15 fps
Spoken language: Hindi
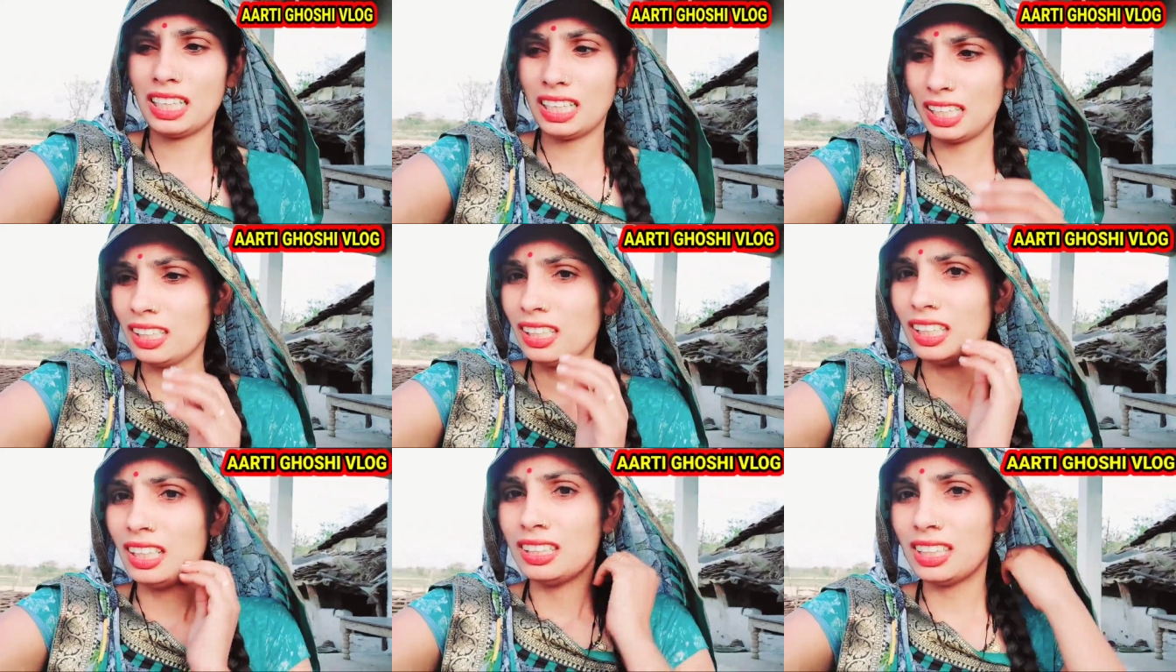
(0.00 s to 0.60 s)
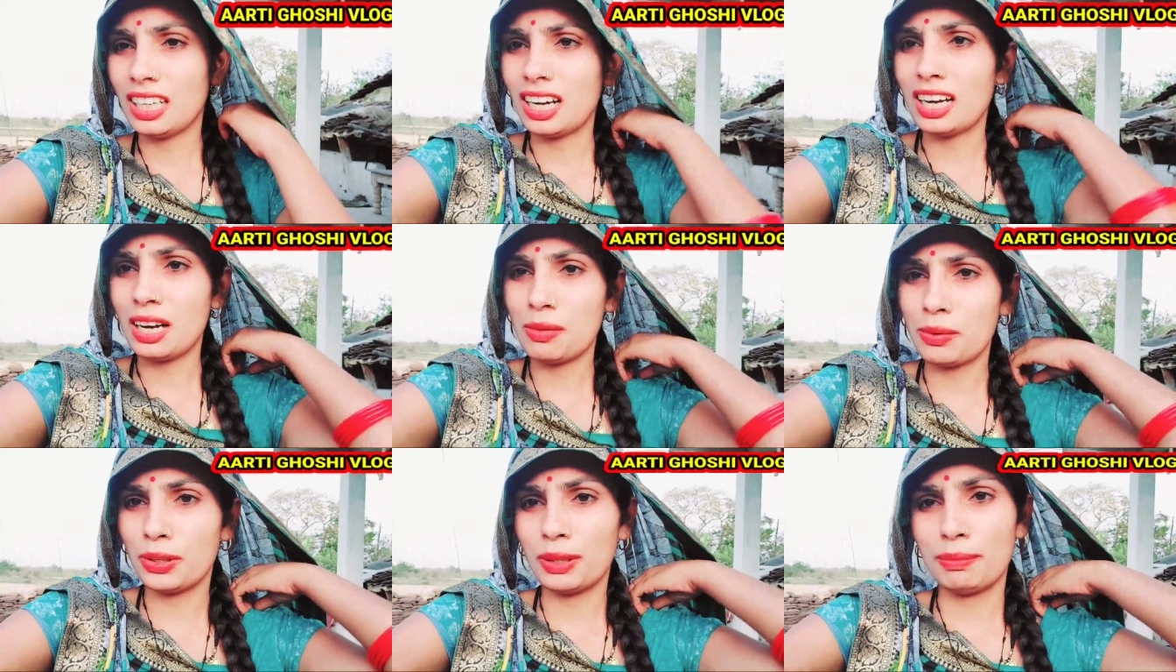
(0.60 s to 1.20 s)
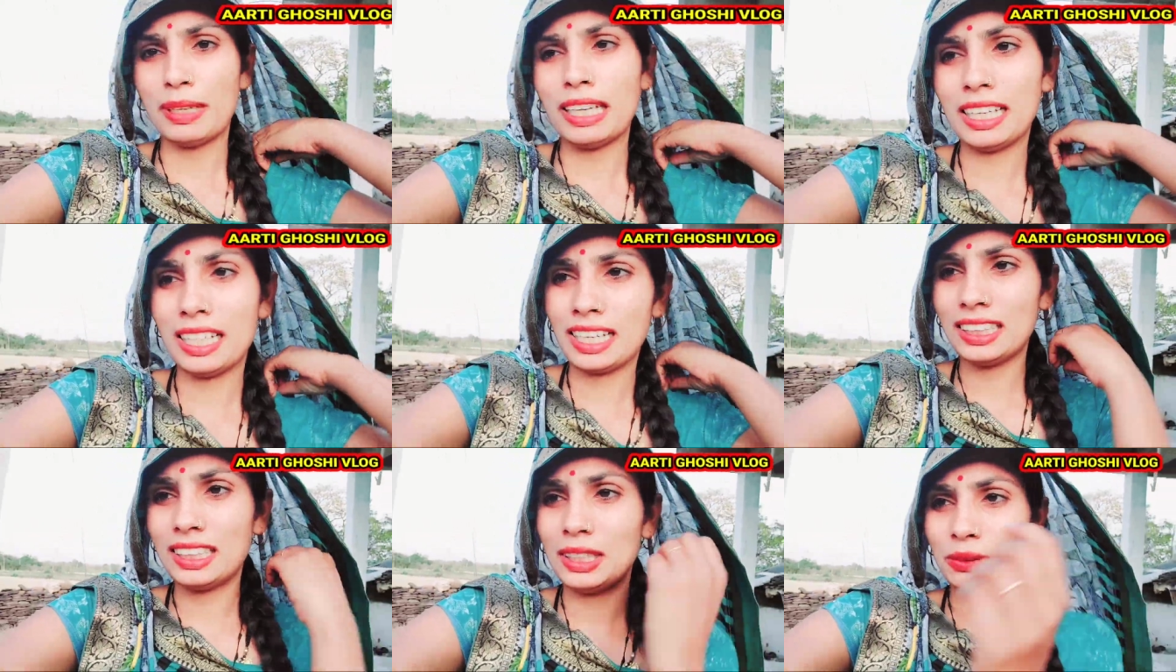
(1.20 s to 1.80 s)
है जहाँ हमारे पहले
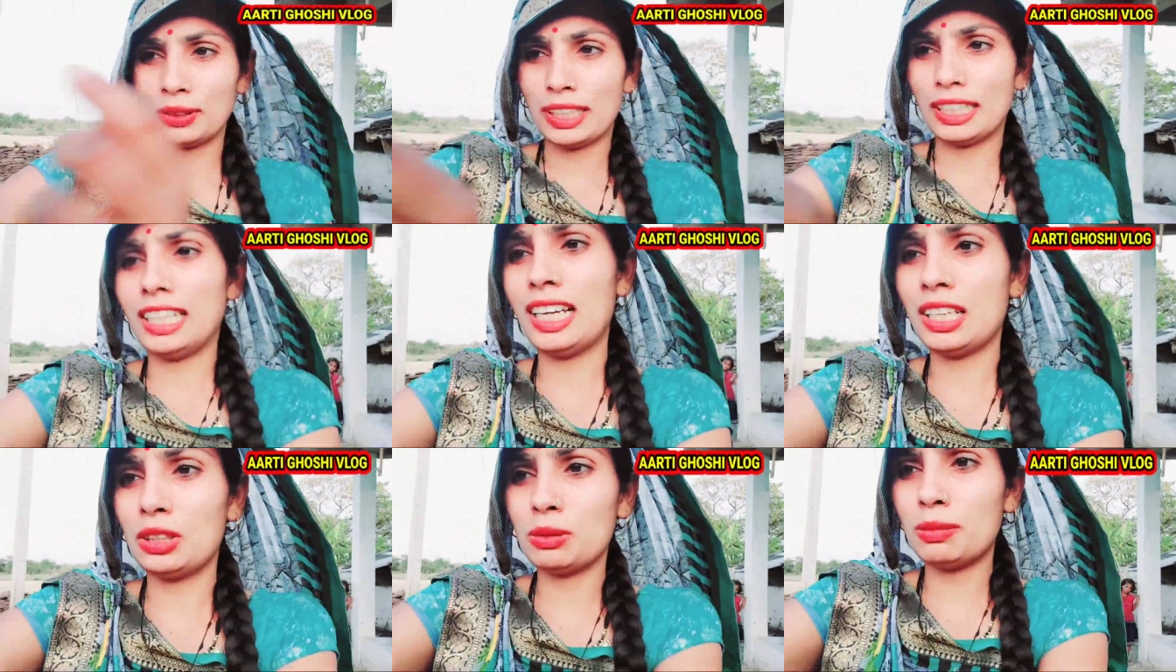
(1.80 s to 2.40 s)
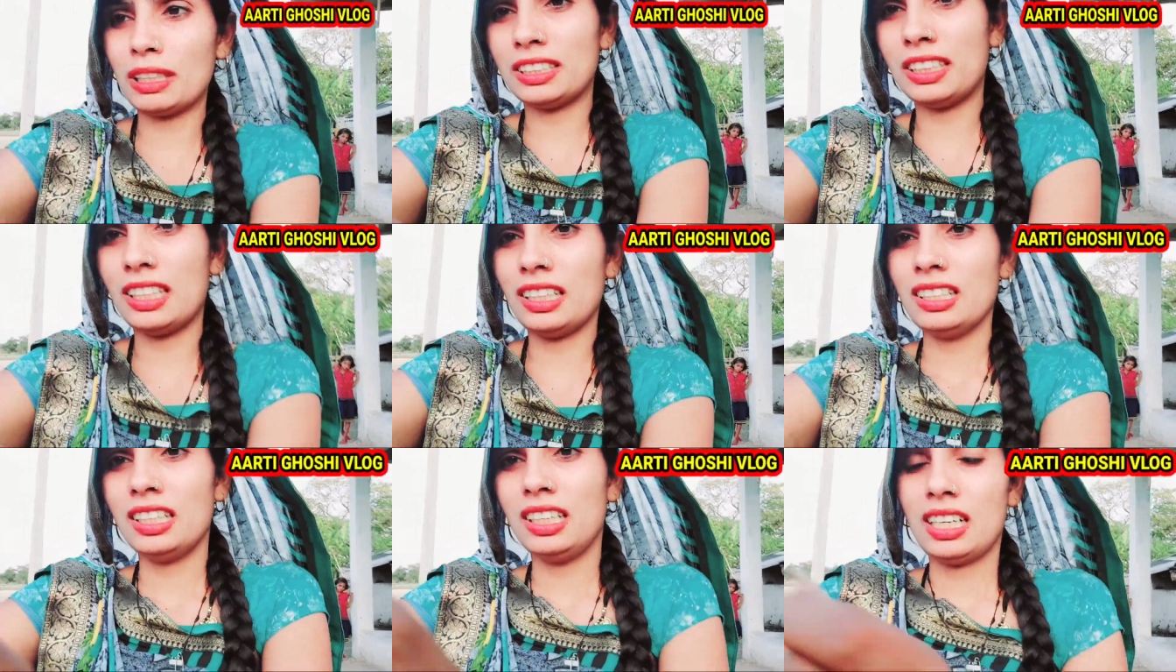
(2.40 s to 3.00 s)
रहते होते नहीं तो मच्छर